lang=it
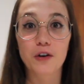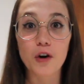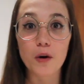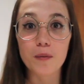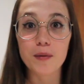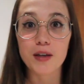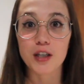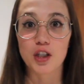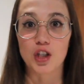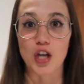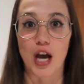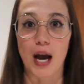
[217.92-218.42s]

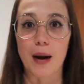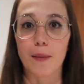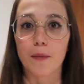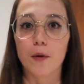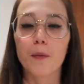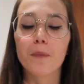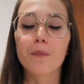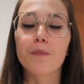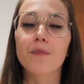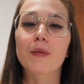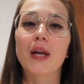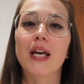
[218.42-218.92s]

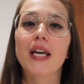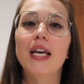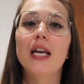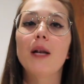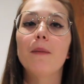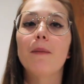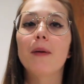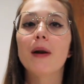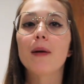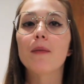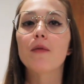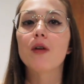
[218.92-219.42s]
Cominciamo! Il
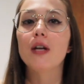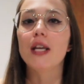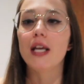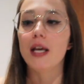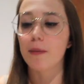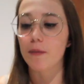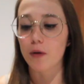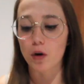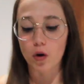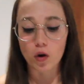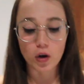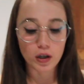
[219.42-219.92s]
primo
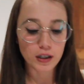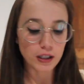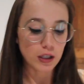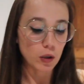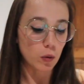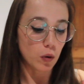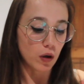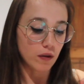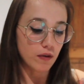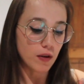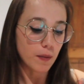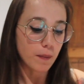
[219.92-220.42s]
libro di
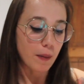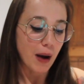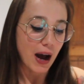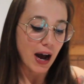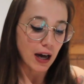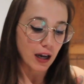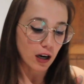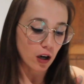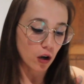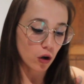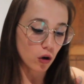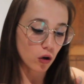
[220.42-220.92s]
cui vi
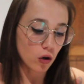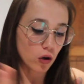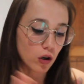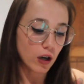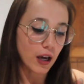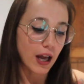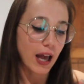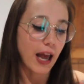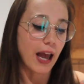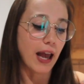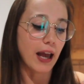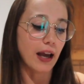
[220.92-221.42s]
parlo
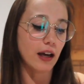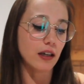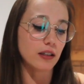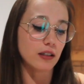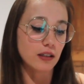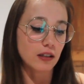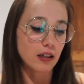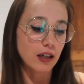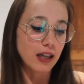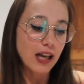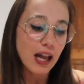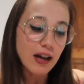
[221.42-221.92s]
è uh,
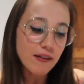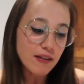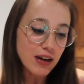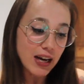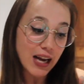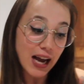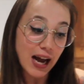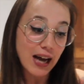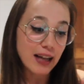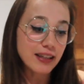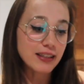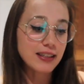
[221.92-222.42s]
La
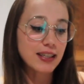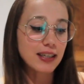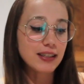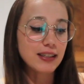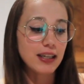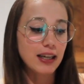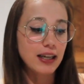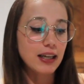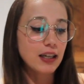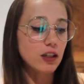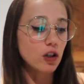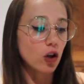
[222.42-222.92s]
vacanza
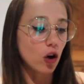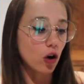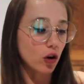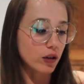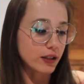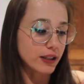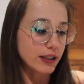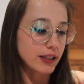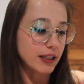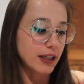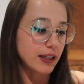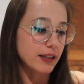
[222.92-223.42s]
delle
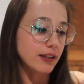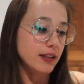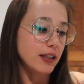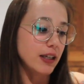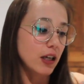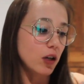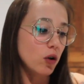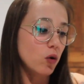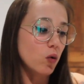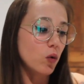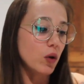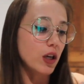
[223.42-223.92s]
donne
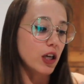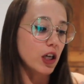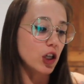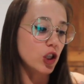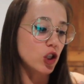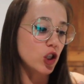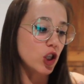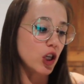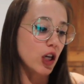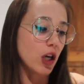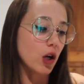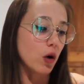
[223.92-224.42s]
di
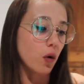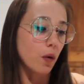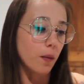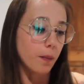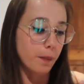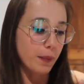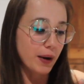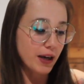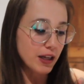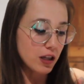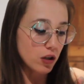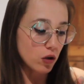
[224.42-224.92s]
Luigi
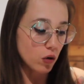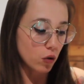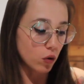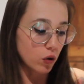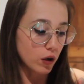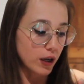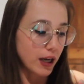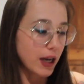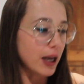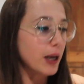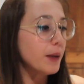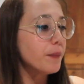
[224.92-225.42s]

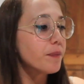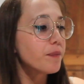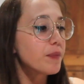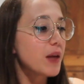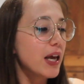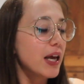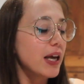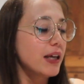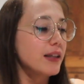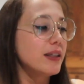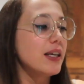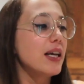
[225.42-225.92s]
Compagnone
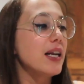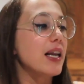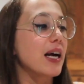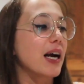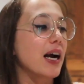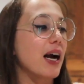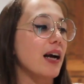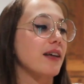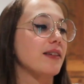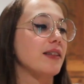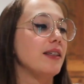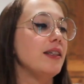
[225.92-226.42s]
della
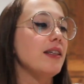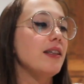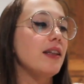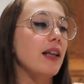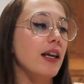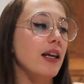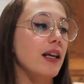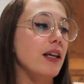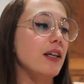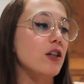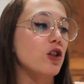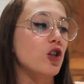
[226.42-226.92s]
casa
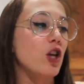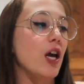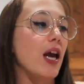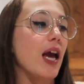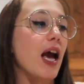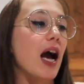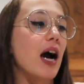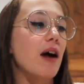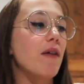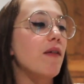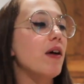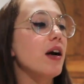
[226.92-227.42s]
editrice
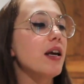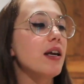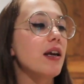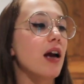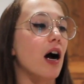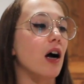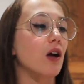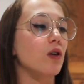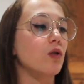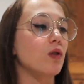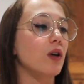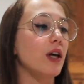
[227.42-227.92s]

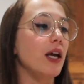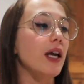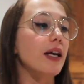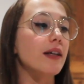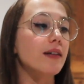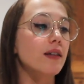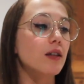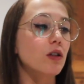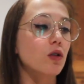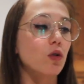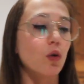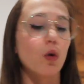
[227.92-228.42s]
Avaiano
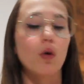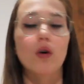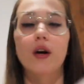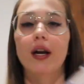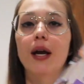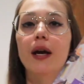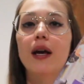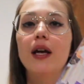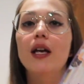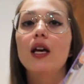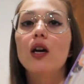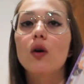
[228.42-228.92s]

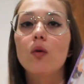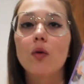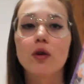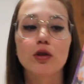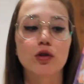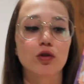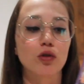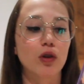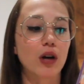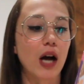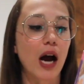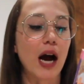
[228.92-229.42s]
Editore. In
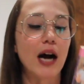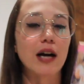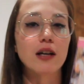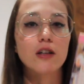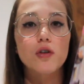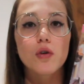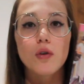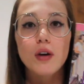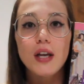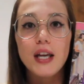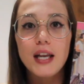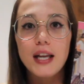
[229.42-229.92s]
questo
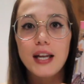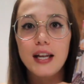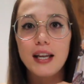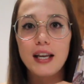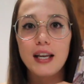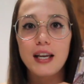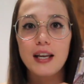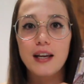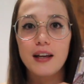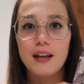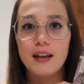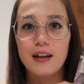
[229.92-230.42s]
caso
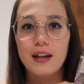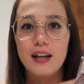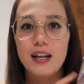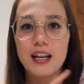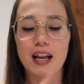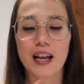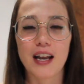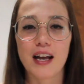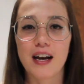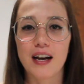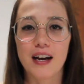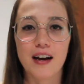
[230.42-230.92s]
il,
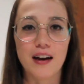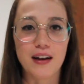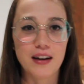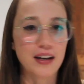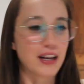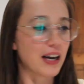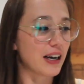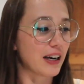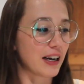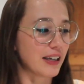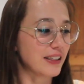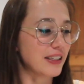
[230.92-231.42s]
la, la,
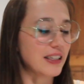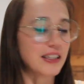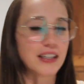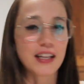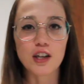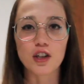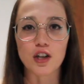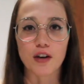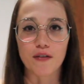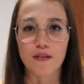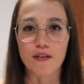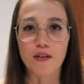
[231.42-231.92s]
la, casa
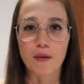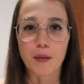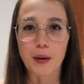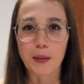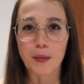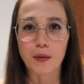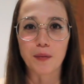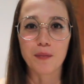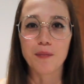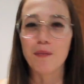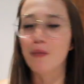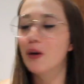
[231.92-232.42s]
editrice aveva
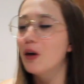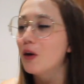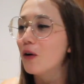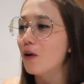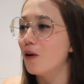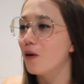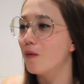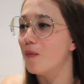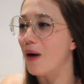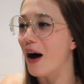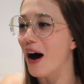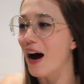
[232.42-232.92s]
proprio un
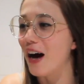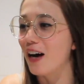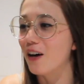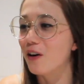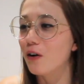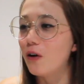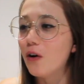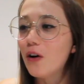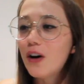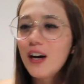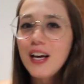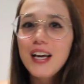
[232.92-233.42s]
piccolo
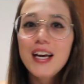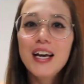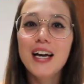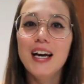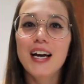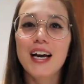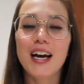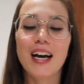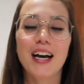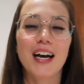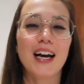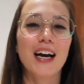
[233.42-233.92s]
banco,
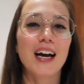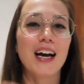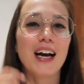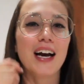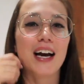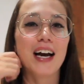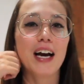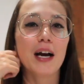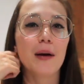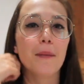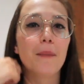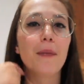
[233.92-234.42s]

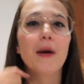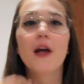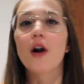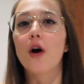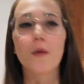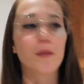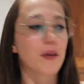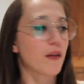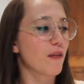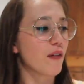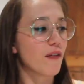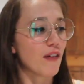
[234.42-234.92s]
eh,
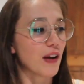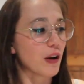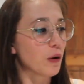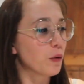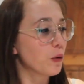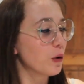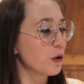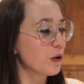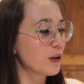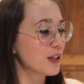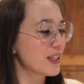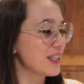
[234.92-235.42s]
però mi aveva
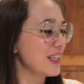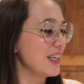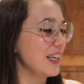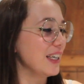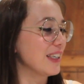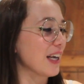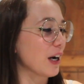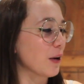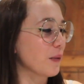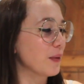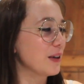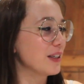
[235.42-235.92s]

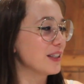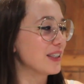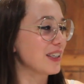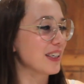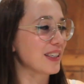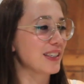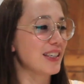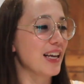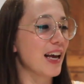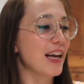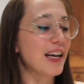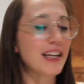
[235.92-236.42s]
incuriosita questa
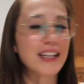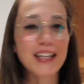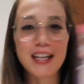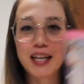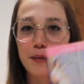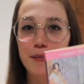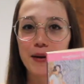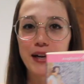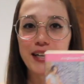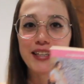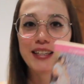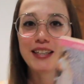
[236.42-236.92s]
serie di
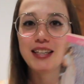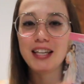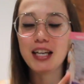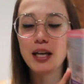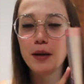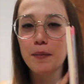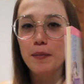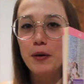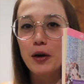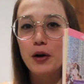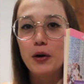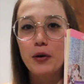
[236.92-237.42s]

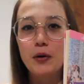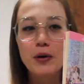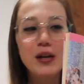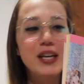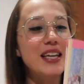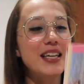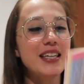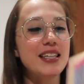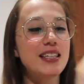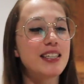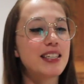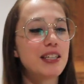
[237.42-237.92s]
librettini
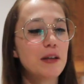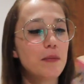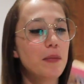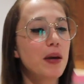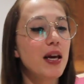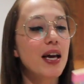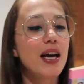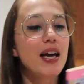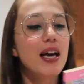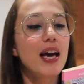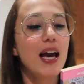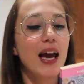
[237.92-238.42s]

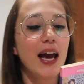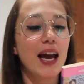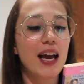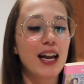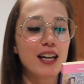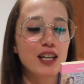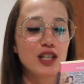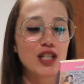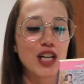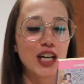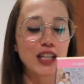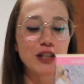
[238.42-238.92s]
piccolissimi e
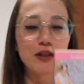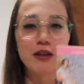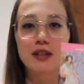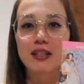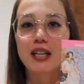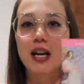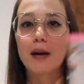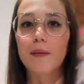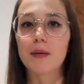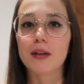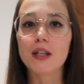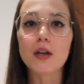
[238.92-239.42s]
leggendo la
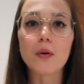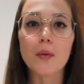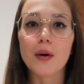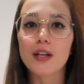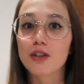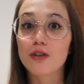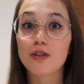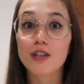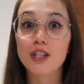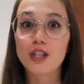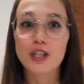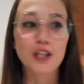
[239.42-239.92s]
trama di
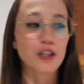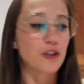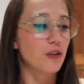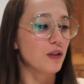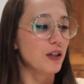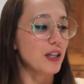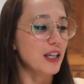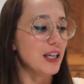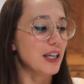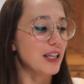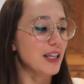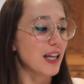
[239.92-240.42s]
questo ho deciso
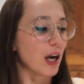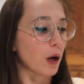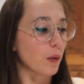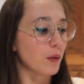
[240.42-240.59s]
di, di